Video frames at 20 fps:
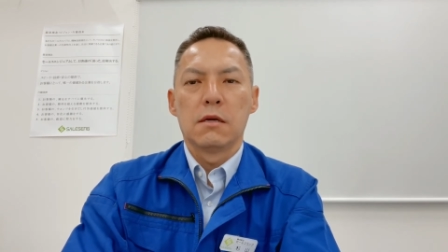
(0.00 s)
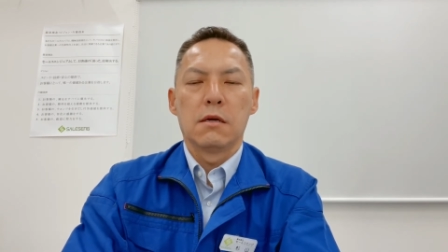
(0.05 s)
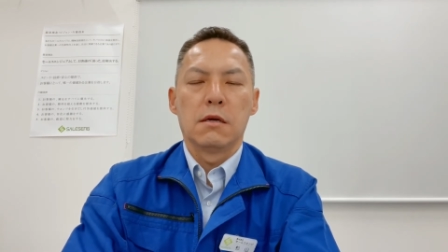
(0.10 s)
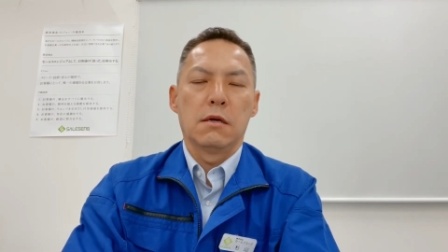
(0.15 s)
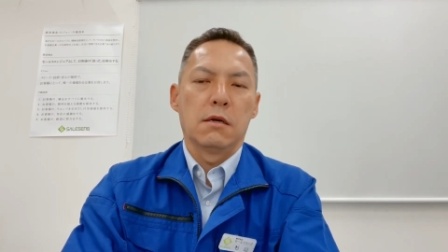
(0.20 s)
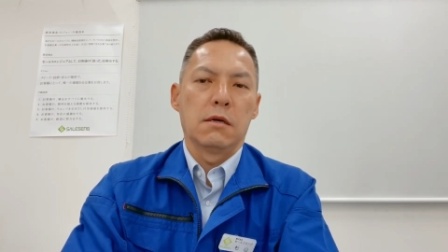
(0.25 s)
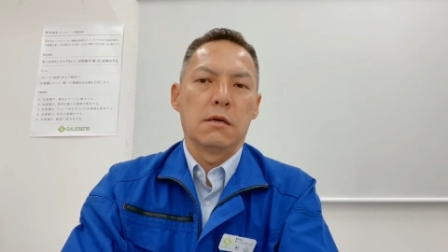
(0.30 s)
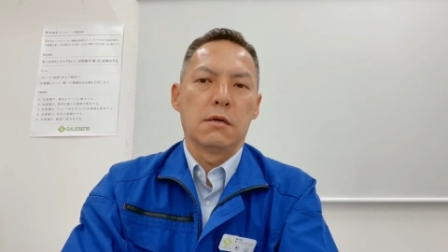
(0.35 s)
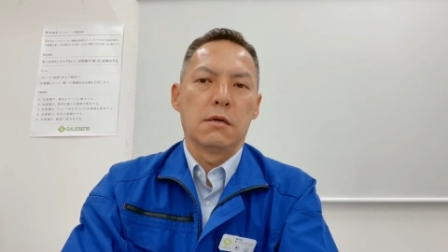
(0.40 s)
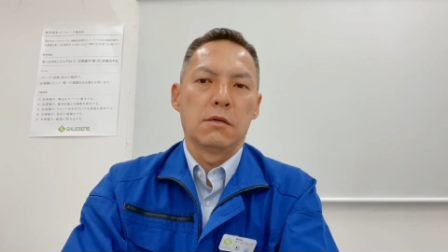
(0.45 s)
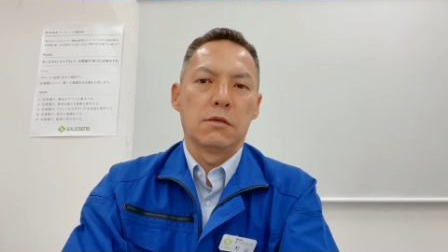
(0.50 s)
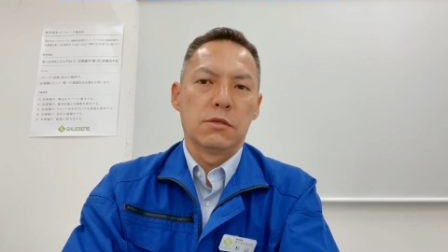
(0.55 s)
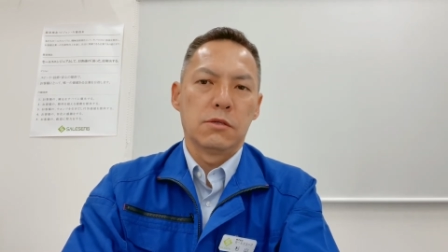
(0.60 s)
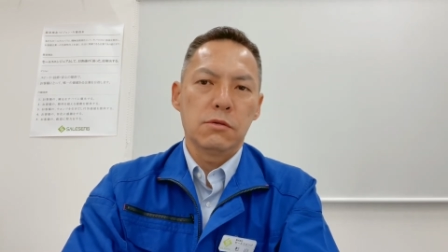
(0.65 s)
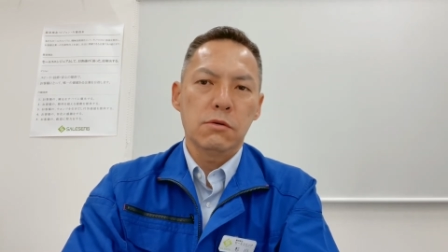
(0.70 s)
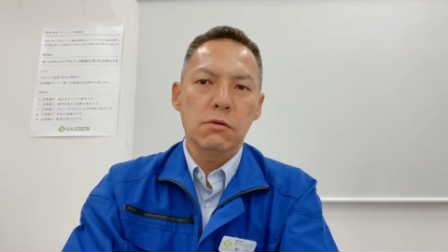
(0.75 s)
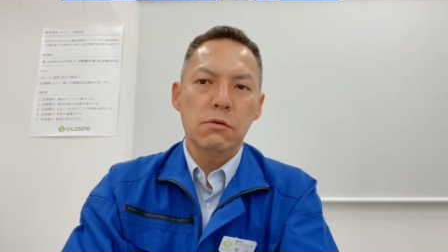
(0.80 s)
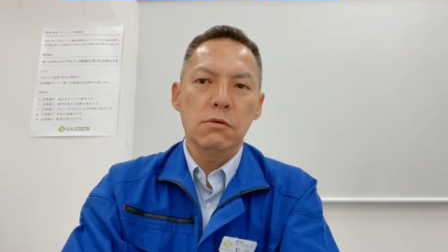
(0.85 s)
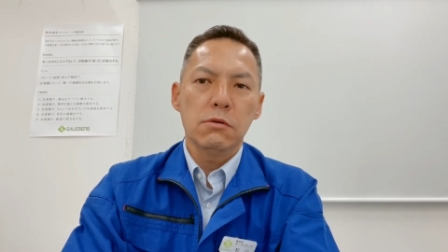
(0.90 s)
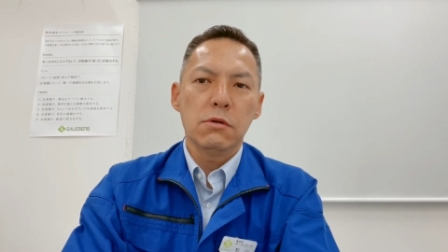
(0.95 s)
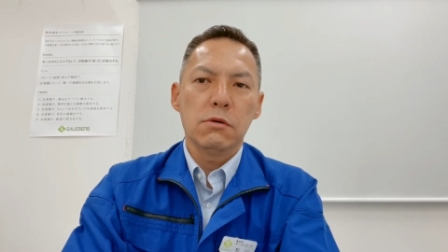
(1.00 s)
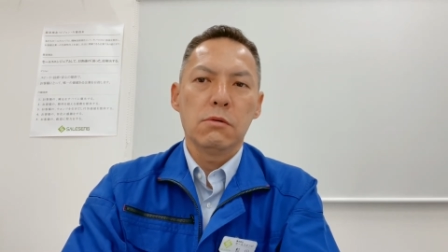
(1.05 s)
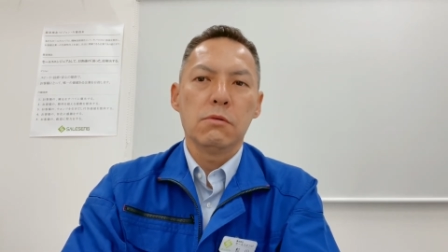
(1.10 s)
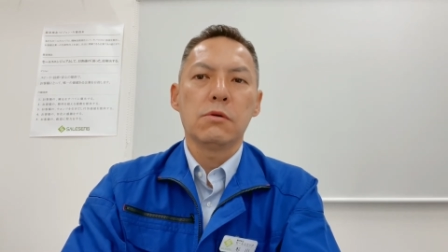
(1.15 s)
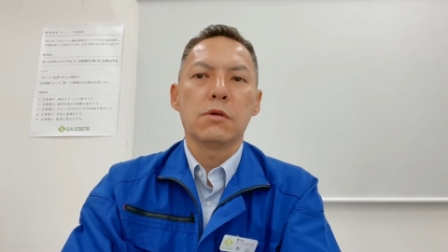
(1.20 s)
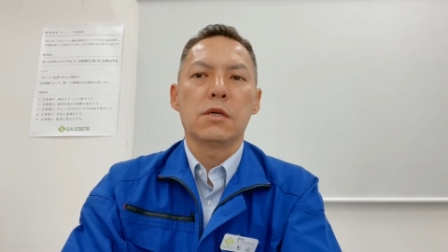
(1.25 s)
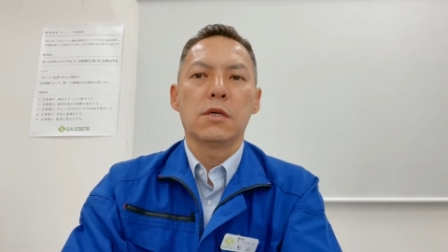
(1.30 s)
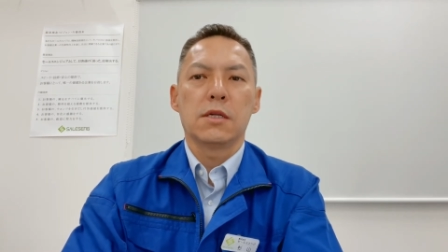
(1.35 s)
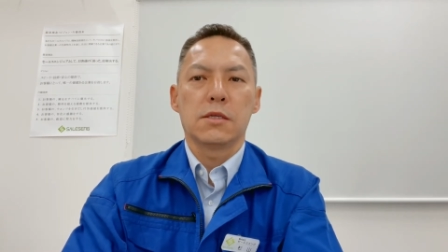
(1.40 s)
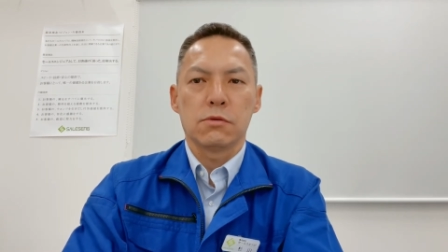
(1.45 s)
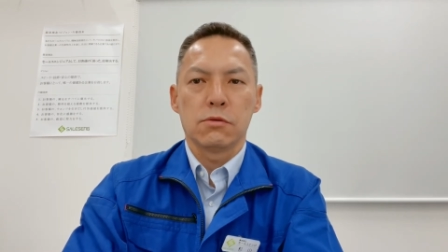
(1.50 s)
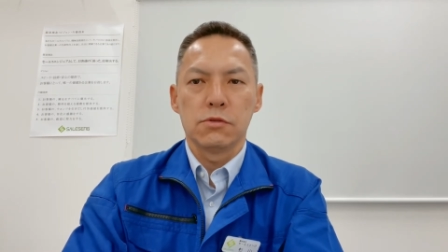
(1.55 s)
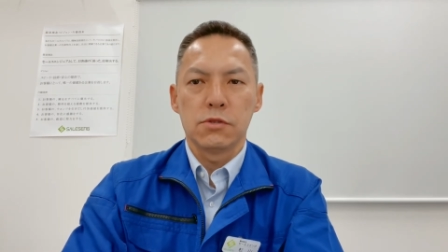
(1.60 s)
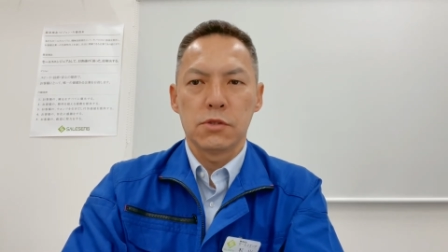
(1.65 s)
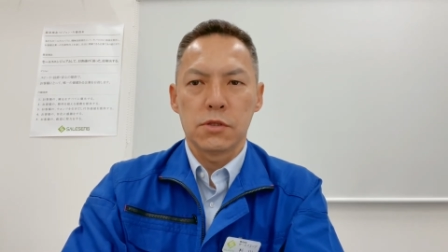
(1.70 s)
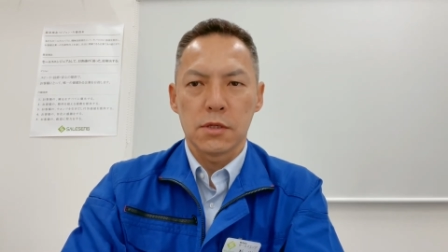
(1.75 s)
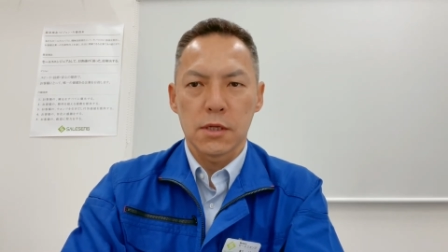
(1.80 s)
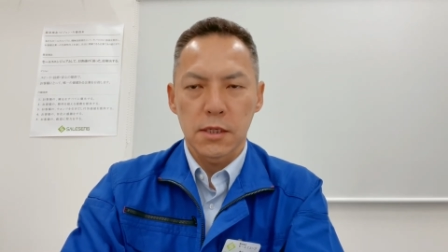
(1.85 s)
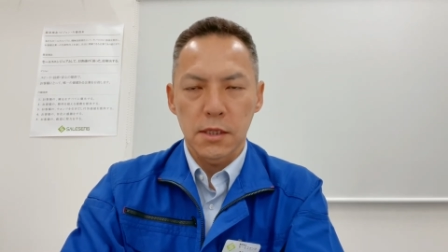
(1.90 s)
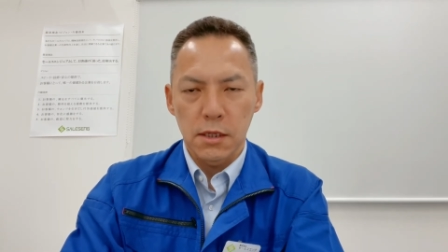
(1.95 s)
え非常に大きな
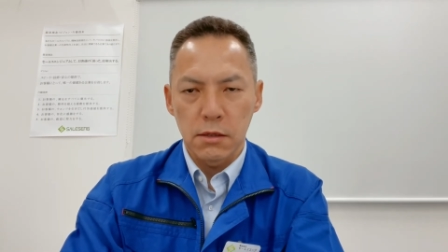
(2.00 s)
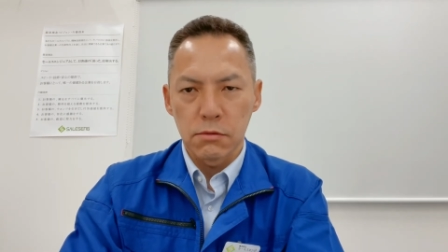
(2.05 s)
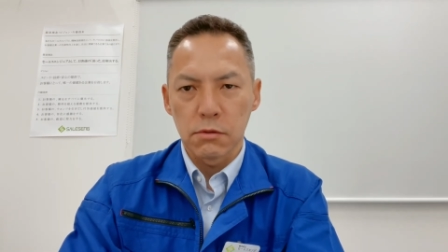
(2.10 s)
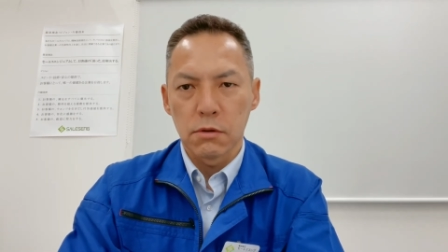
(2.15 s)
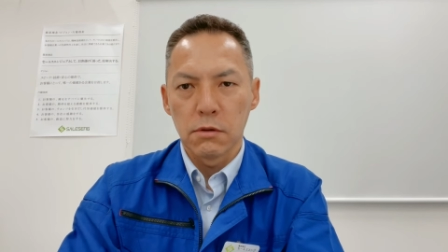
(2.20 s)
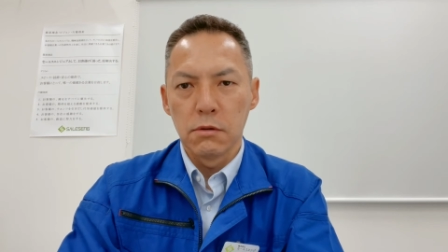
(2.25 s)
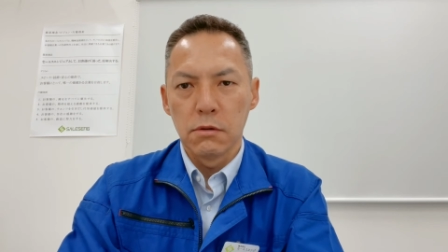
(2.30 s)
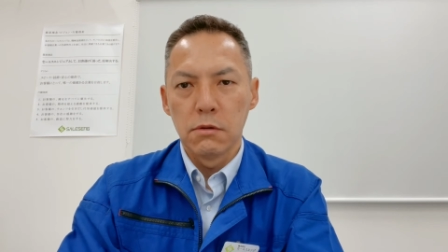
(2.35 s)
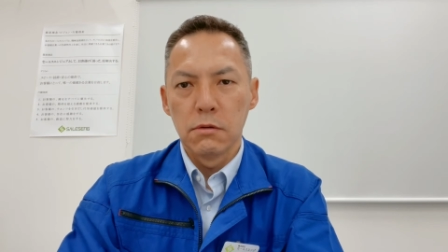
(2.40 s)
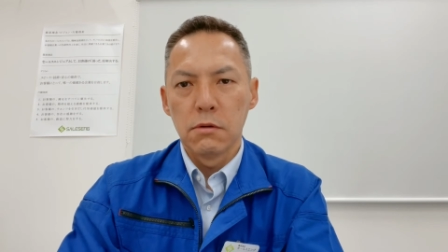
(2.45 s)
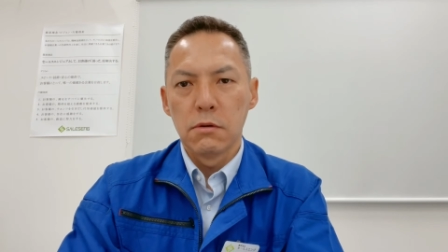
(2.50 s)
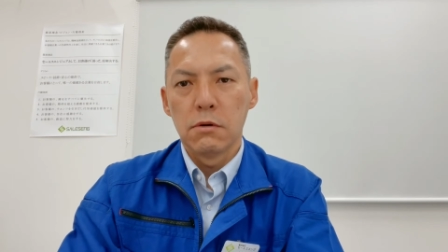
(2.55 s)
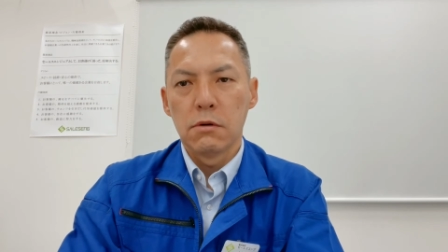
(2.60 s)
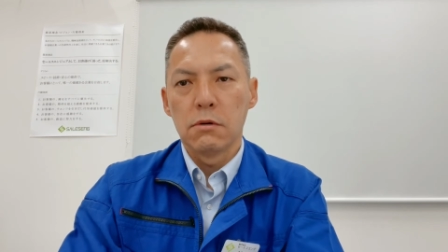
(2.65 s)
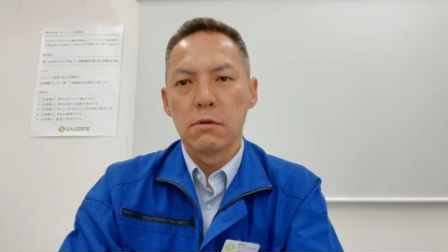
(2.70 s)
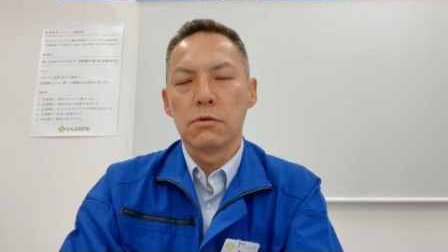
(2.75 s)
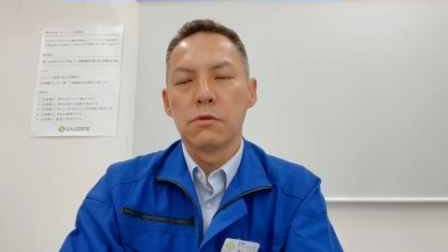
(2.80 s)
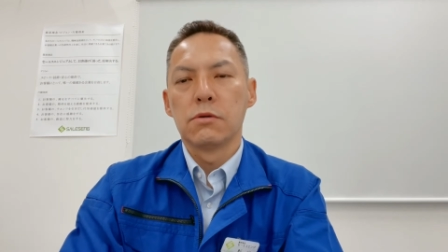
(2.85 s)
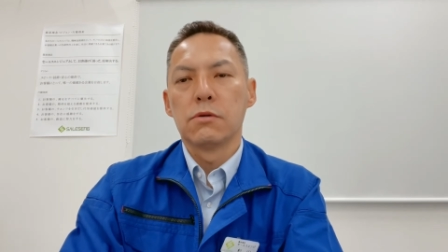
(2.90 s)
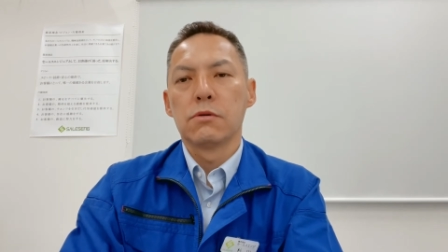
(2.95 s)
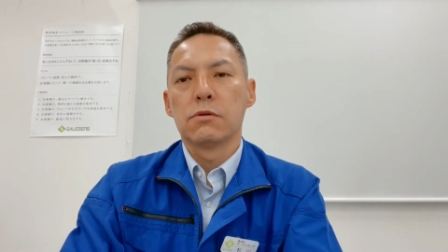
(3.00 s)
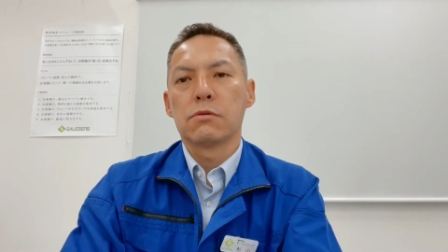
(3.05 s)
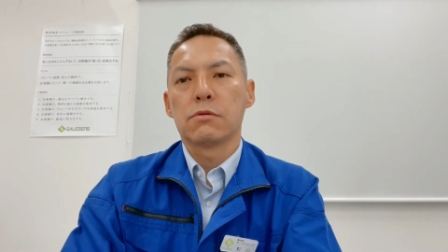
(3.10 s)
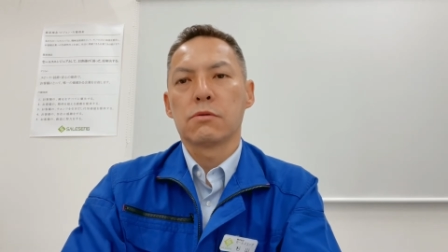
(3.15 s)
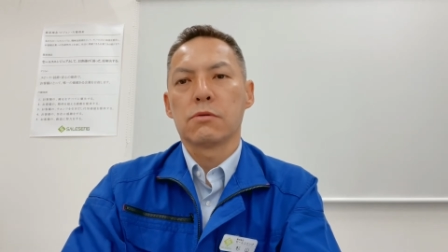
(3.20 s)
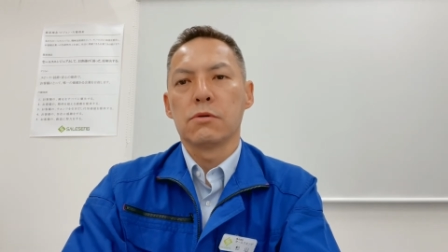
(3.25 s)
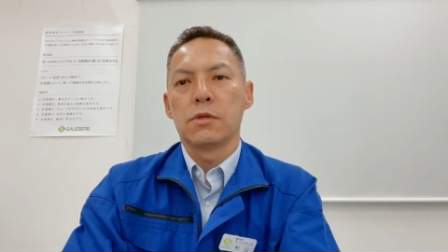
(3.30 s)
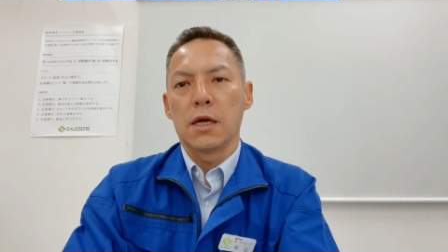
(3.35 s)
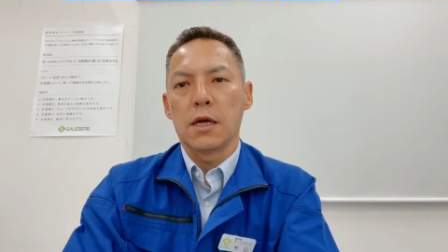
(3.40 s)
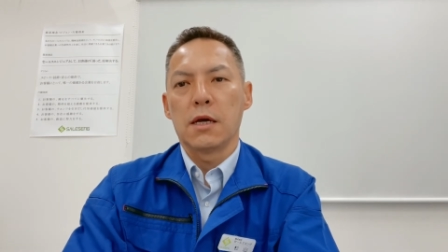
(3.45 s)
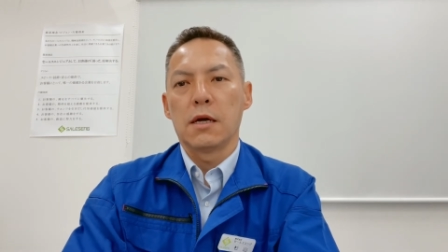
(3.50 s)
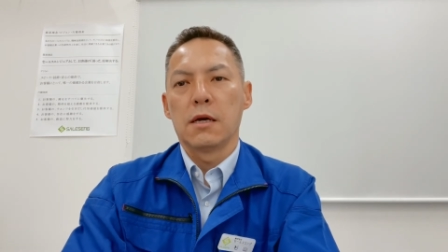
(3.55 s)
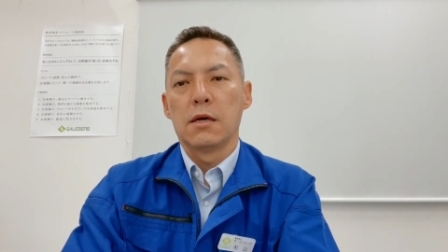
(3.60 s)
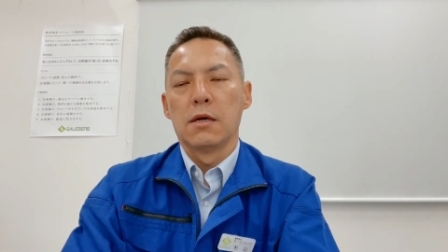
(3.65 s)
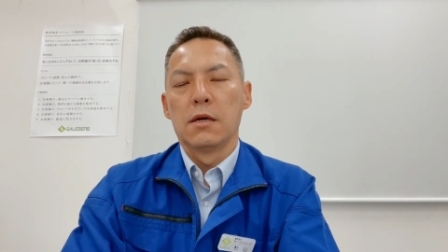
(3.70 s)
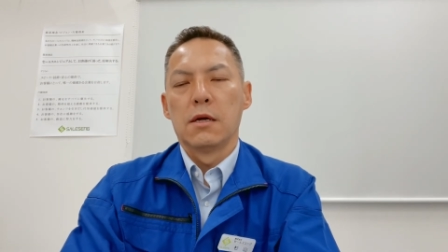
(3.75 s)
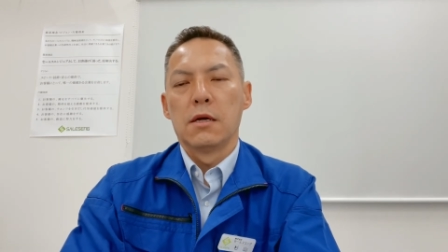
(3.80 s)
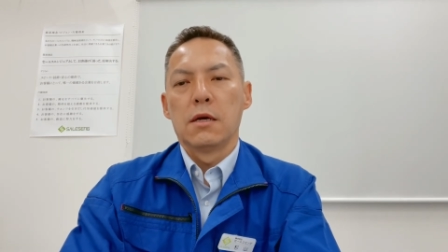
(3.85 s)
損失が出るということで、